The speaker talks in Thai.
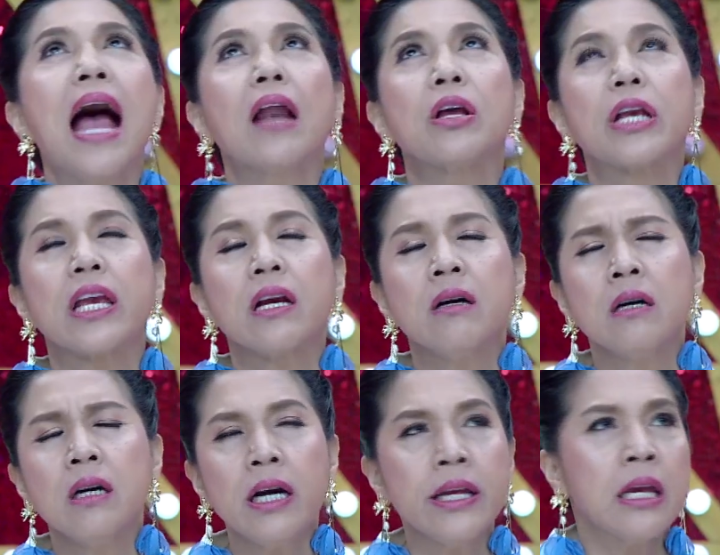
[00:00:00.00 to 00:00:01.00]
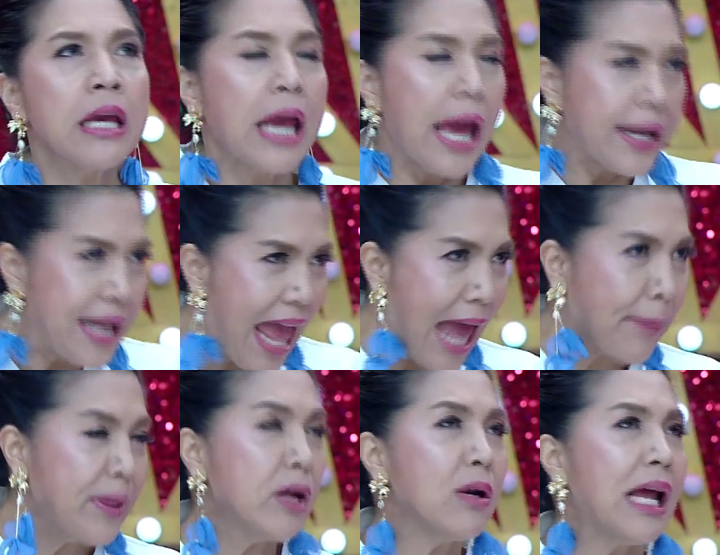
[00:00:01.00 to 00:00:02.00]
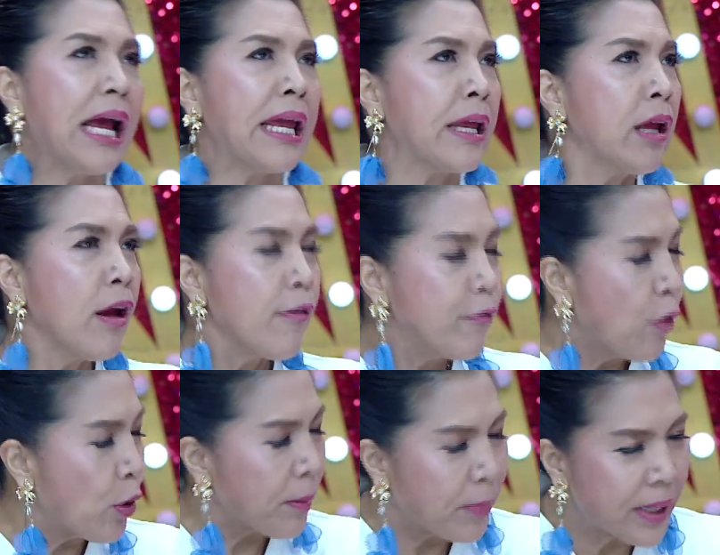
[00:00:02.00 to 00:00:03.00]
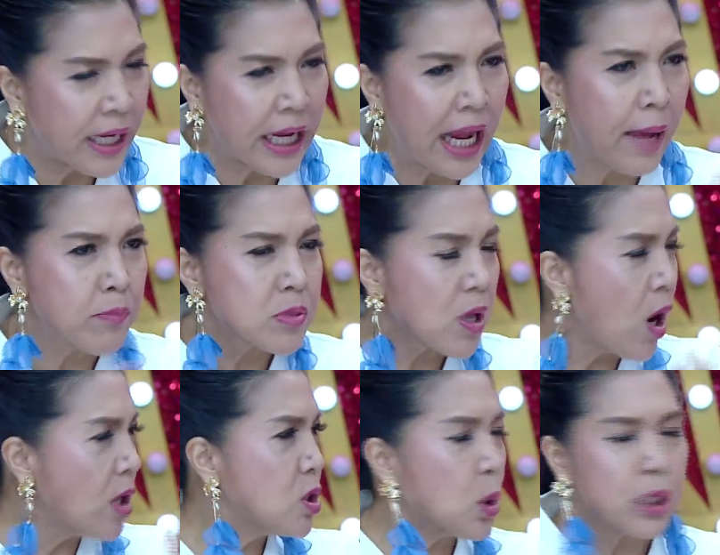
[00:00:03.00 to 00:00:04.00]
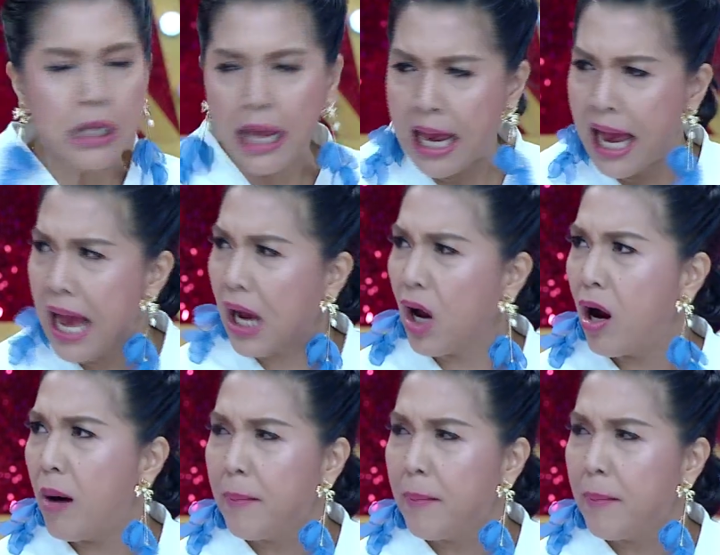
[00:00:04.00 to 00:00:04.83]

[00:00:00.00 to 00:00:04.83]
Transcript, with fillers: มากเลยกิ๊กเอ้ยแดดไม่เท่าไหร่ฝุ่น PM 2.5 ก่อ